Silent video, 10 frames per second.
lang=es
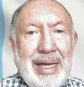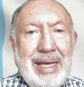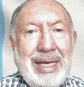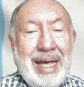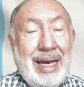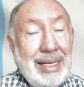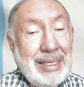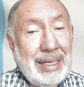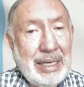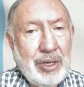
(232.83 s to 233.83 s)
y
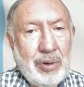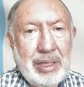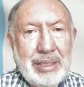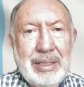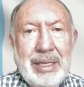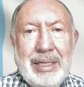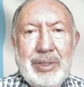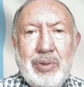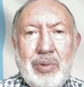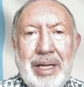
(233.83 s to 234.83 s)
Elícer Quiñones
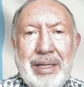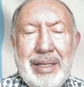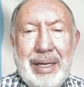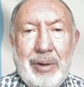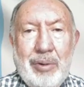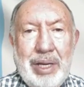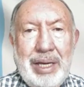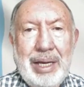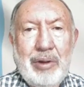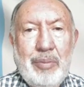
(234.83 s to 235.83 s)
es una
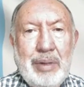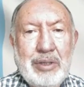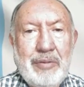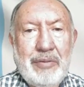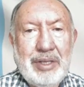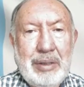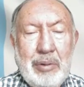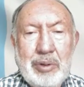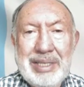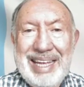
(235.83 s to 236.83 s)
trilogía de hombres
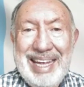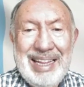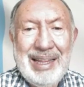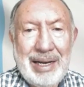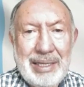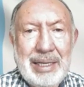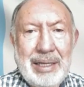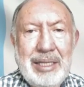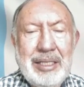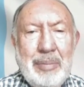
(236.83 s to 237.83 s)
ofensivos
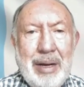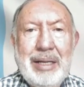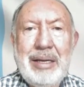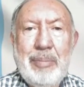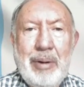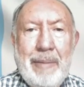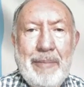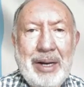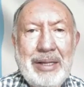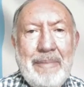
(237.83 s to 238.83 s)
interesantísima y
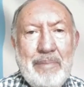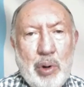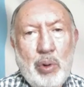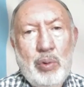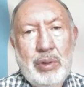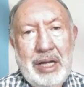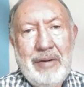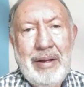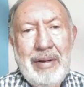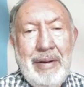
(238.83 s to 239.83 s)
aparte
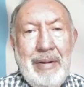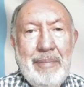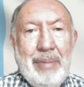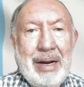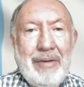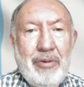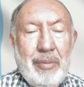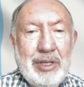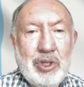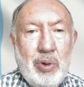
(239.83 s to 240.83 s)
productiva para la
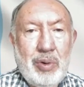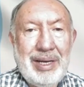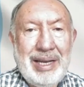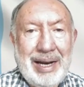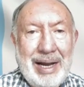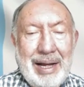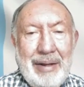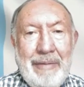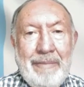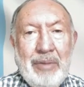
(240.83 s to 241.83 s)
formación
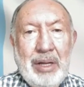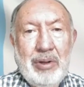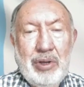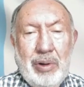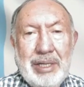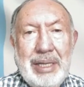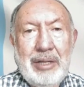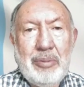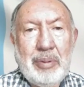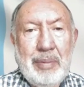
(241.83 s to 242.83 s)
naranja. Entonces yo
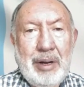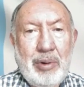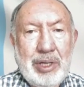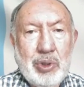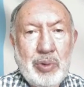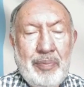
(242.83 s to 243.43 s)
resalto primero eso.